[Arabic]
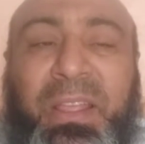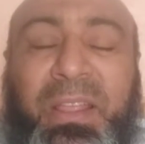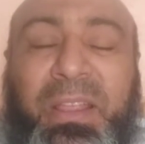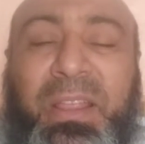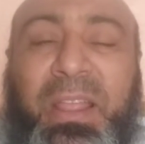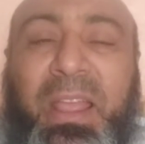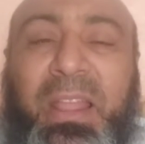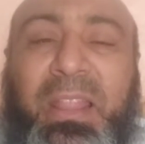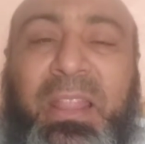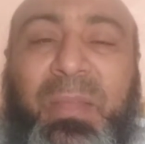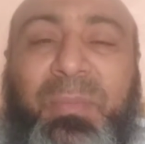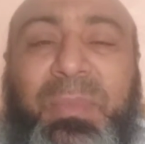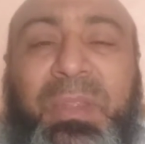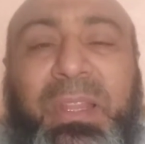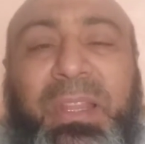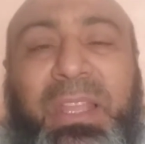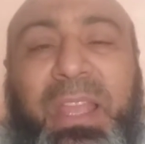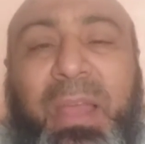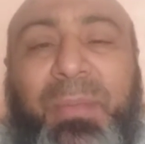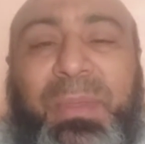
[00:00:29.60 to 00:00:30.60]
قالت لي
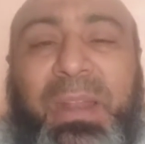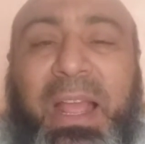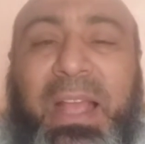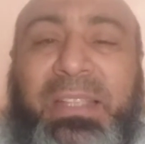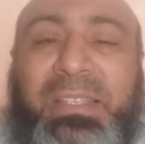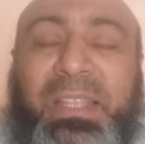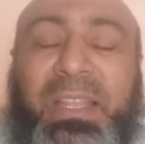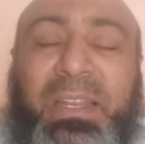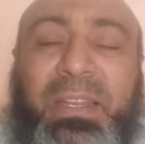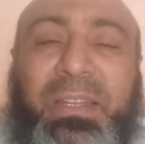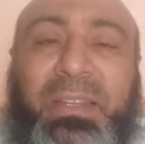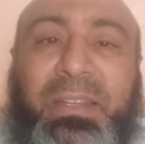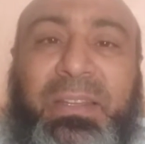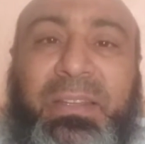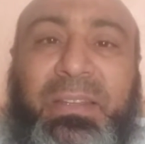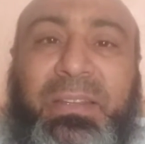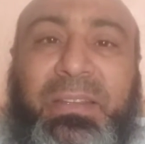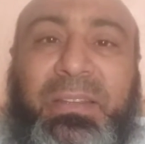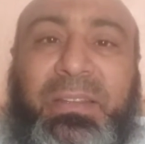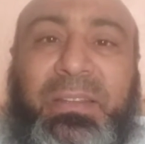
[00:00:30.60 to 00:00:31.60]
لي بالعسل
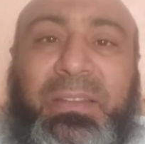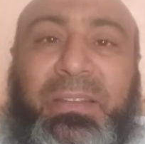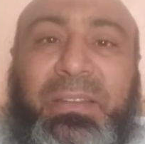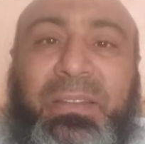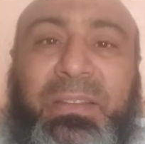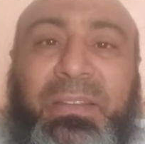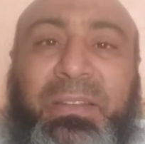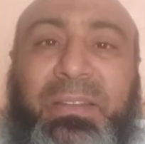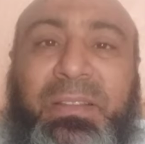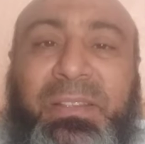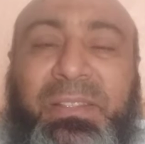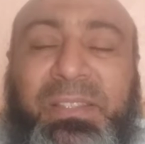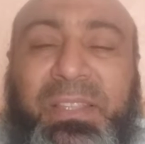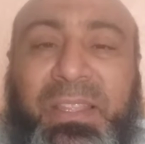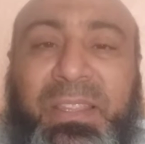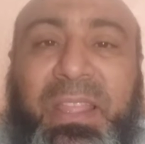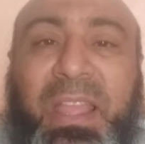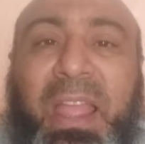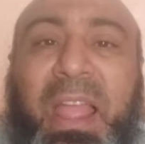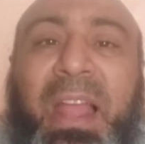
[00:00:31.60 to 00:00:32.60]

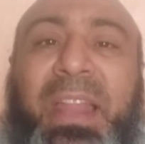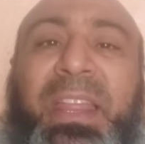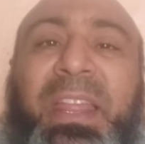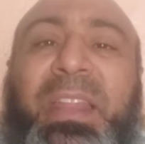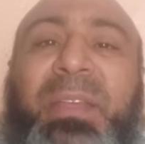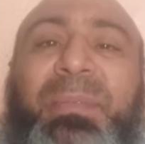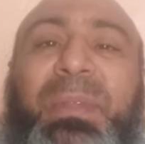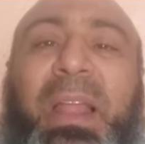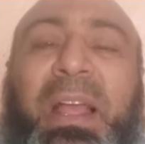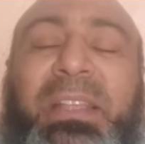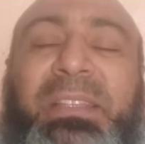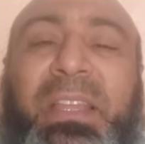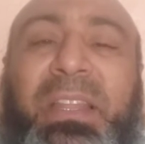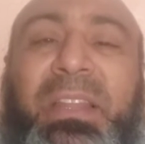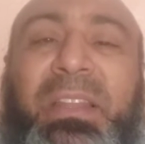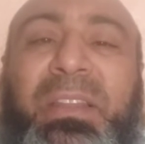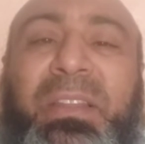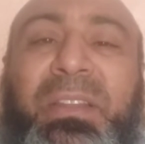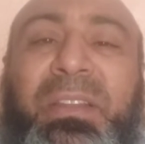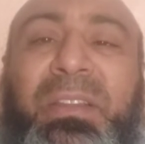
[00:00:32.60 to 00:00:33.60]
صدق علي انا بالعسل
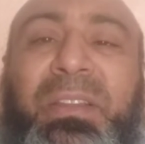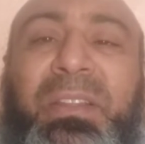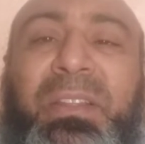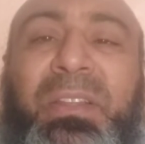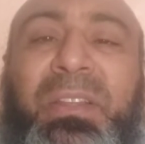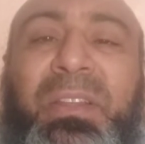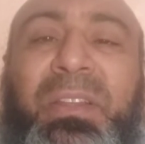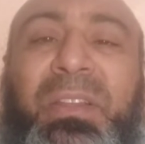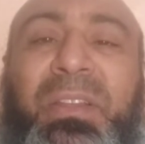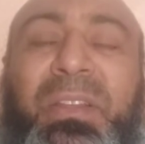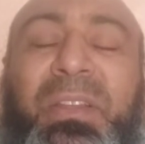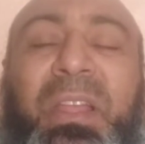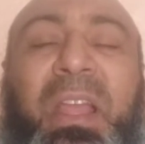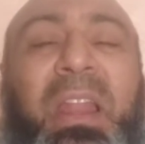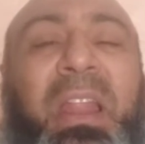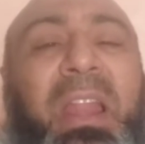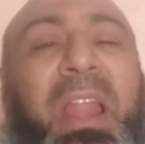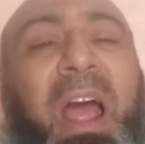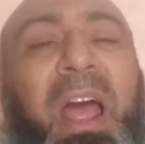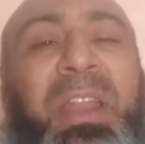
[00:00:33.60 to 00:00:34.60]

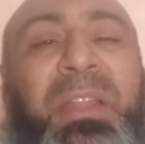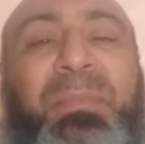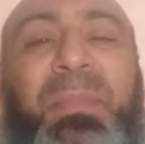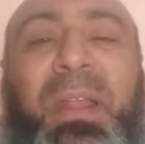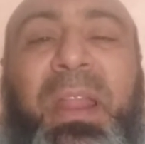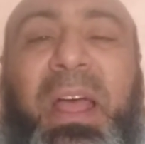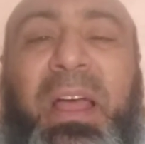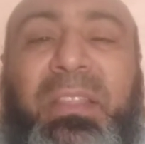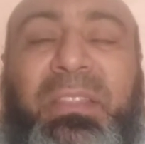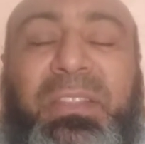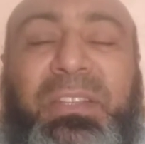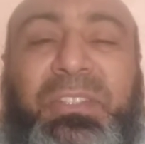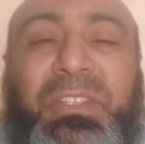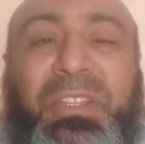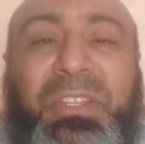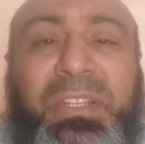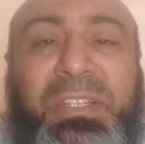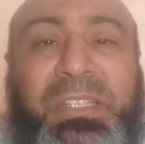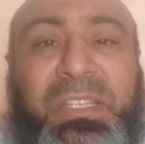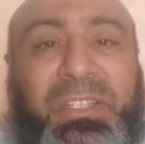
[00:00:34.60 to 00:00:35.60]
قال لها لا انا ما راح
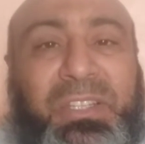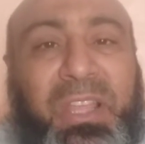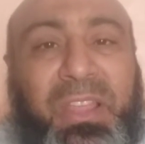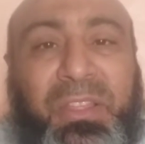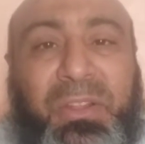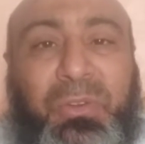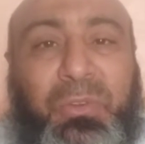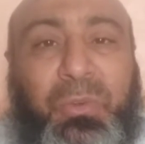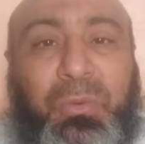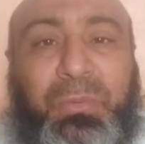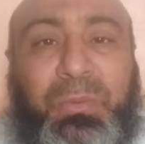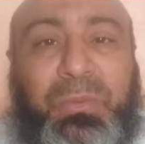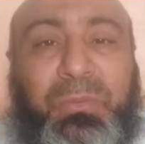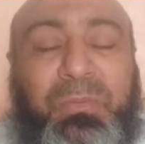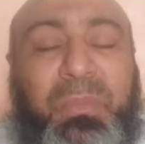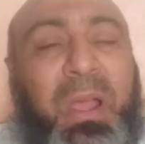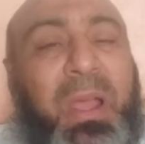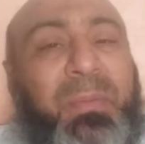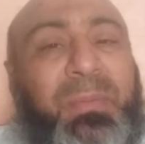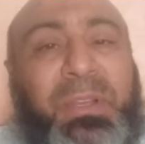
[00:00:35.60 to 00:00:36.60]
اعطيك ترستك هذا الكوب
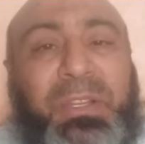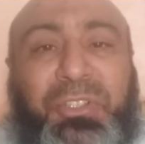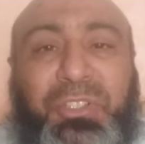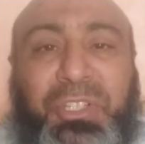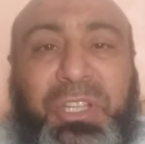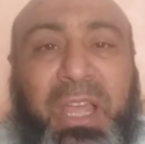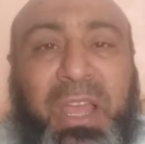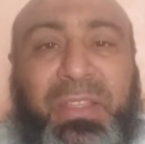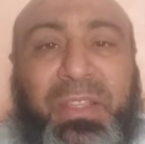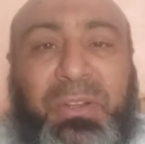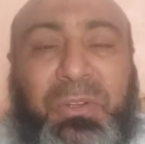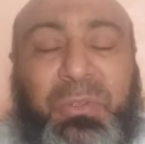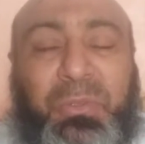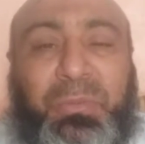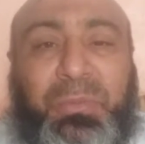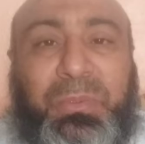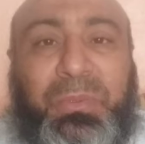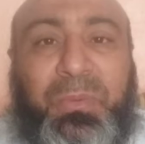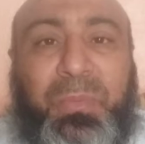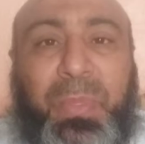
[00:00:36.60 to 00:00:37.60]
ما املك شيء هذا الكوب
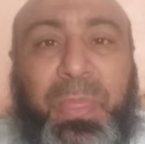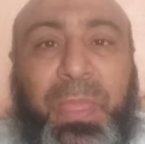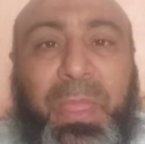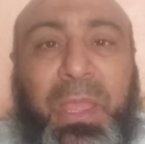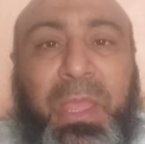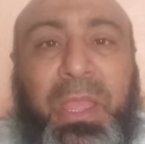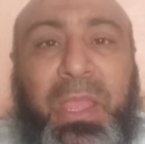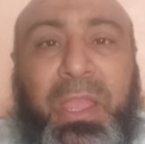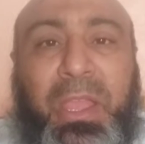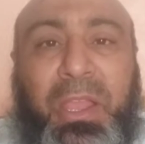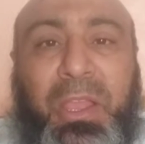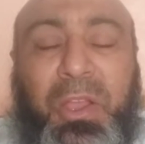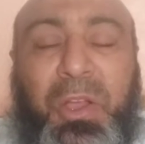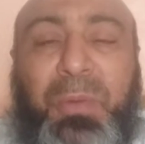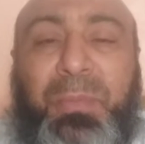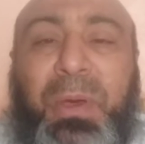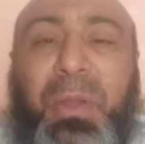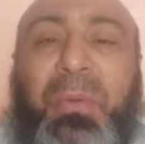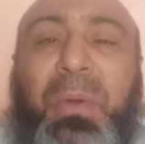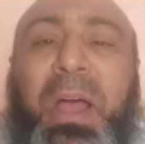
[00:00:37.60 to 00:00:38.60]

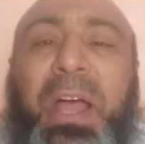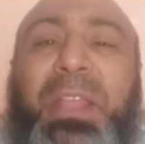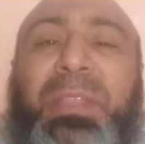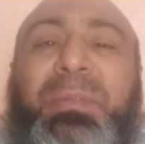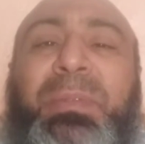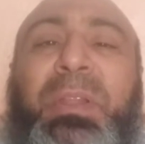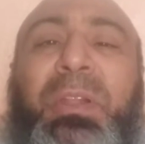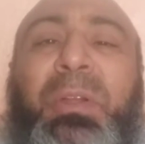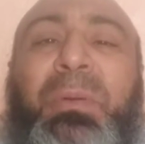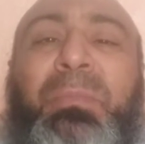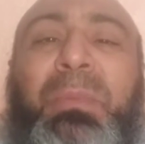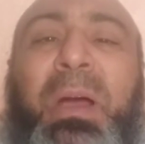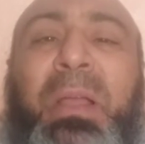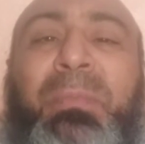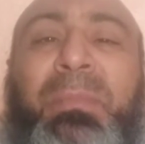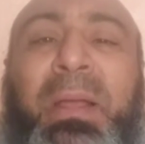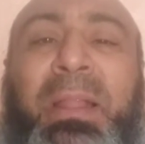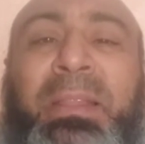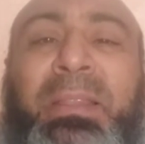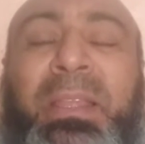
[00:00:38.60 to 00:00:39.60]
عمر واحد من العمال
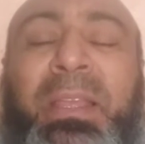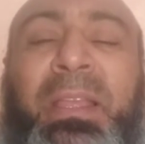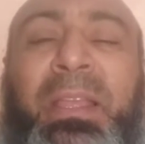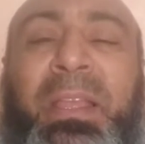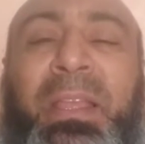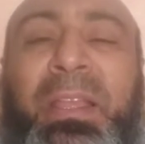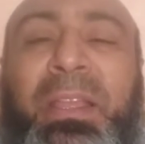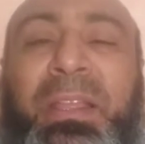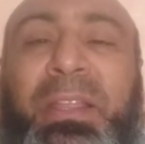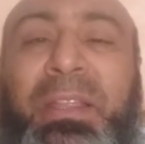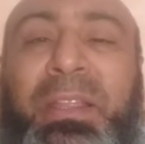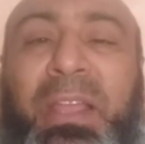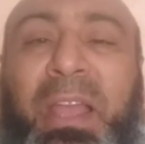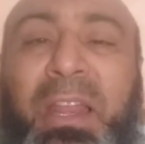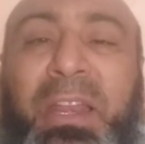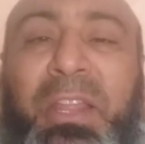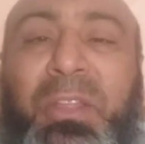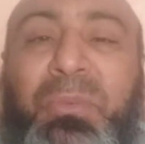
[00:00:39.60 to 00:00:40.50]
مالته قال له